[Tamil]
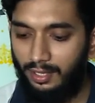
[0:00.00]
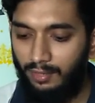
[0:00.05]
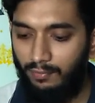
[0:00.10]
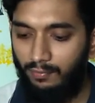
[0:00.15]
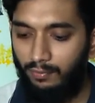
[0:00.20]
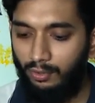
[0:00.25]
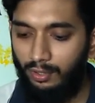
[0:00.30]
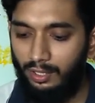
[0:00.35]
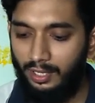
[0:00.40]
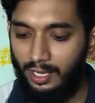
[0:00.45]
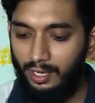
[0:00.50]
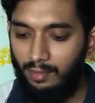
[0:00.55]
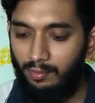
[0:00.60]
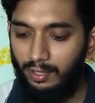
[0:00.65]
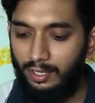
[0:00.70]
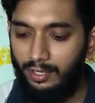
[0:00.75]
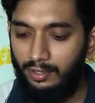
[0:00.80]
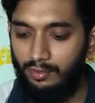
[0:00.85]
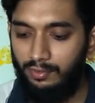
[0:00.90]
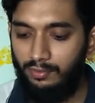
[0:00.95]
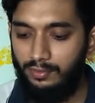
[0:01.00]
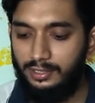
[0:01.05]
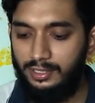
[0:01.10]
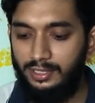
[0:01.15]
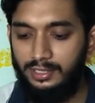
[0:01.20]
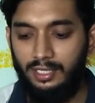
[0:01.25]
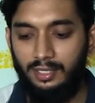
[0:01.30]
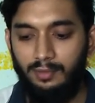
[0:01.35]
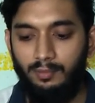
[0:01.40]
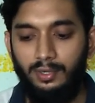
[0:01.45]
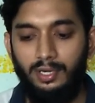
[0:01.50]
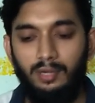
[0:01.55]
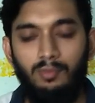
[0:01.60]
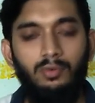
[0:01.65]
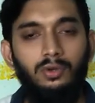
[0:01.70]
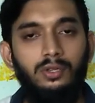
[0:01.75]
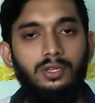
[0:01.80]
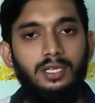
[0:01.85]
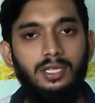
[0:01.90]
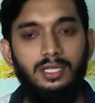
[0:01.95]
ஹெட்ஃபோன் கேபிளையும் வச்சு செக்
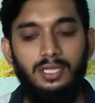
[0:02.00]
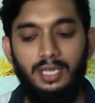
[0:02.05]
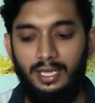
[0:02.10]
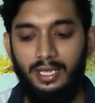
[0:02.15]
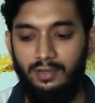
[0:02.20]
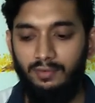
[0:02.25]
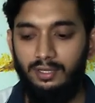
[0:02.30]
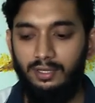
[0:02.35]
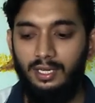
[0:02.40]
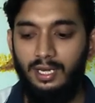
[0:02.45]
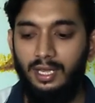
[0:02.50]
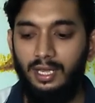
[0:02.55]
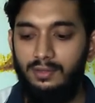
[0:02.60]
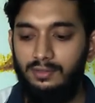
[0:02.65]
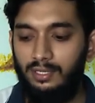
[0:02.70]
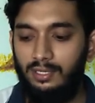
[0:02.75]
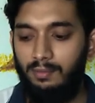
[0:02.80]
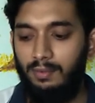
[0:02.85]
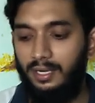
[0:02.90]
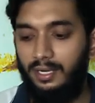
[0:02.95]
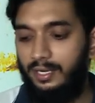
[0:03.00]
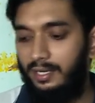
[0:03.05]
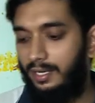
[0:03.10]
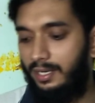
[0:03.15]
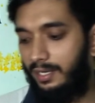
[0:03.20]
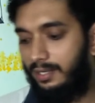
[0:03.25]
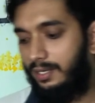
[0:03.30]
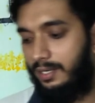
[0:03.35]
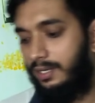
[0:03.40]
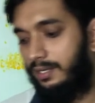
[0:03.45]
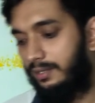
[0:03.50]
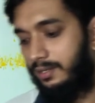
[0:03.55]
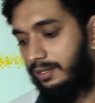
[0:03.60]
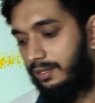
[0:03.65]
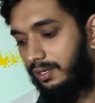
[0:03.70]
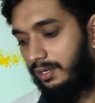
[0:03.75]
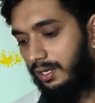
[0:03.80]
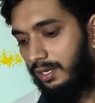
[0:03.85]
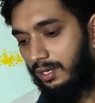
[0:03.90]
பண்ணும்போது இதுலேயும் வந்து லைவ் சப்ளை டிடெக்ட் ஆகுது